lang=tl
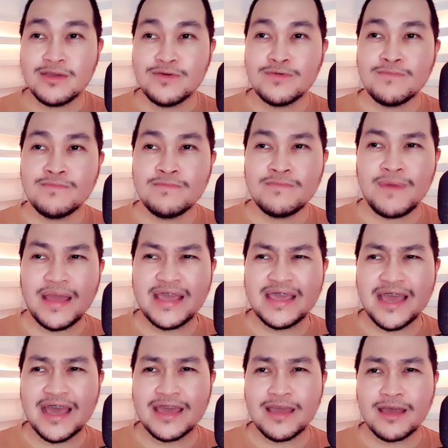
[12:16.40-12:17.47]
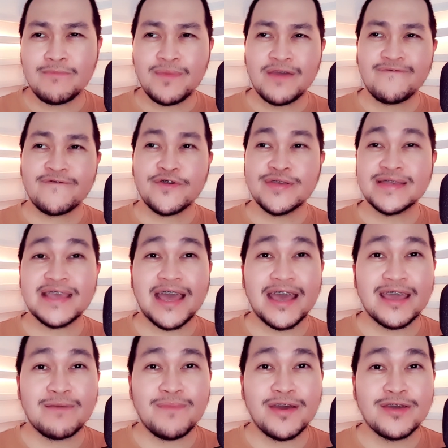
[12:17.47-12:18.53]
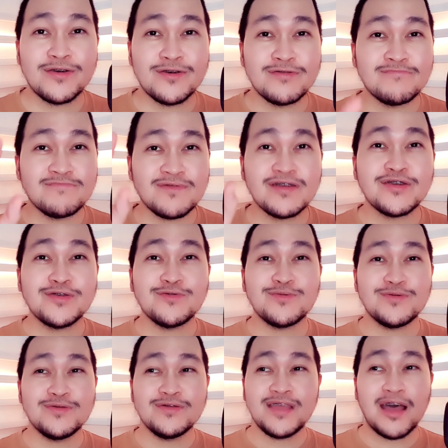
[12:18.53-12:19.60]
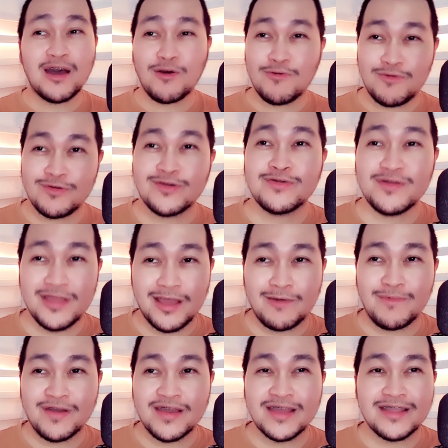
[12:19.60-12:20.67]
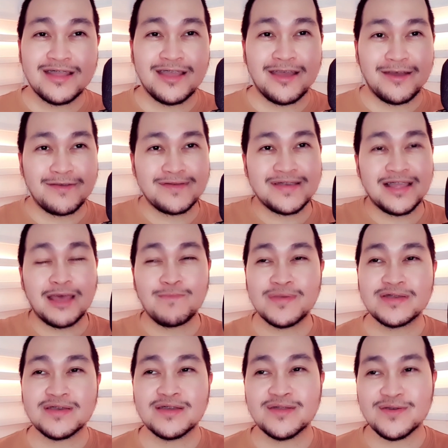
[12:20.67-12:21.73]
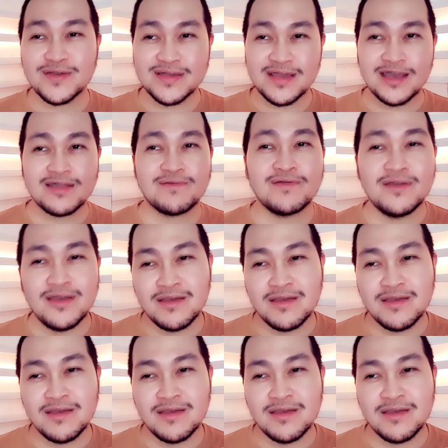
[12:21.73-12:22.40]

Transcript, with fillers: yung my yaya my first yaya ba yon ang cute daw cute daw maganda salamat sa Diyos at